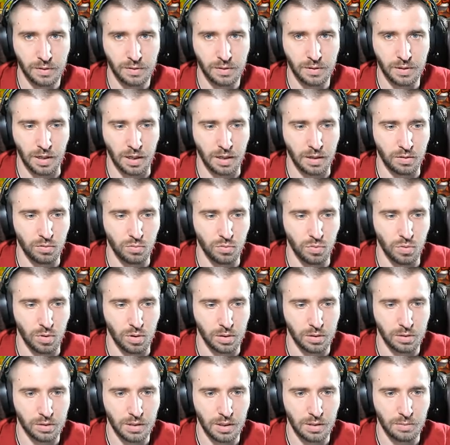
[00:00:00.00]
Так, о,
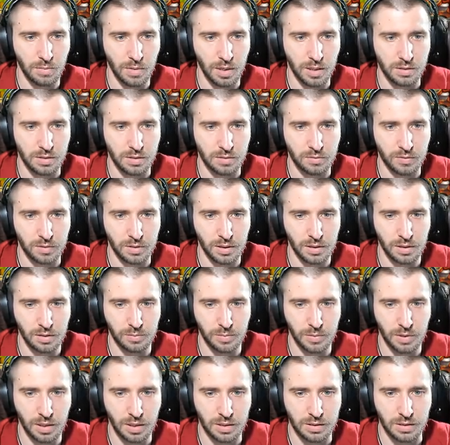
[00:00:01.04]
нормас. Вот это
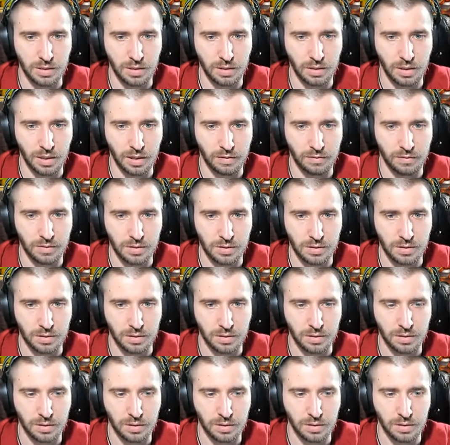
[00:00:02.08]
мне раз то нравится.
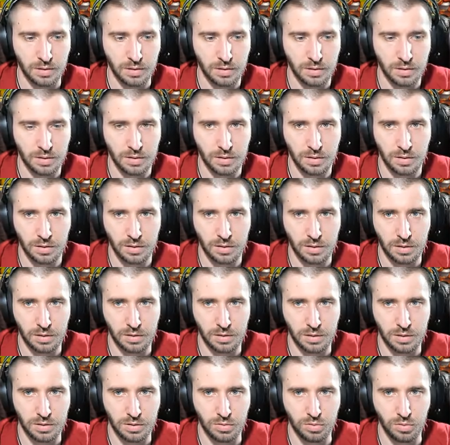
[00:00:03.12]

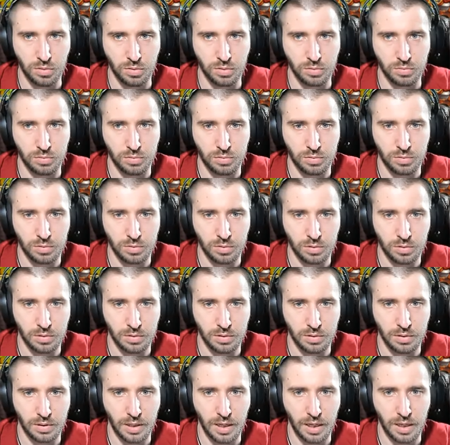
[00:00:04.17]
Let's go.
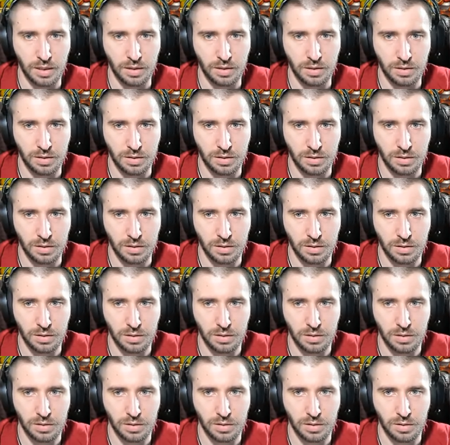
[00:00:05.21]
Дрейк
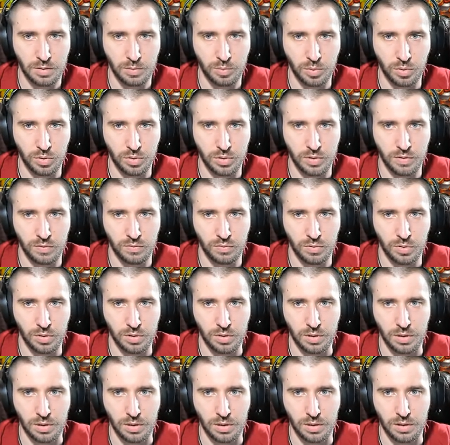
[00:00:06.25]
против
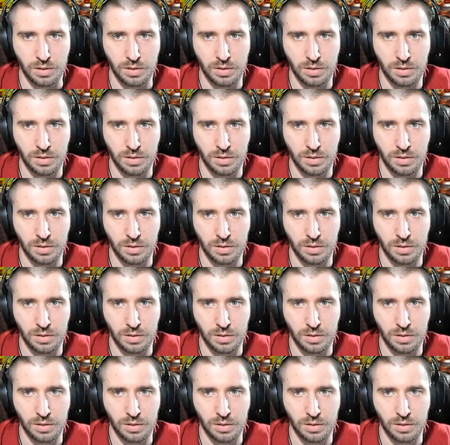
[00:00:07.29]
Огника.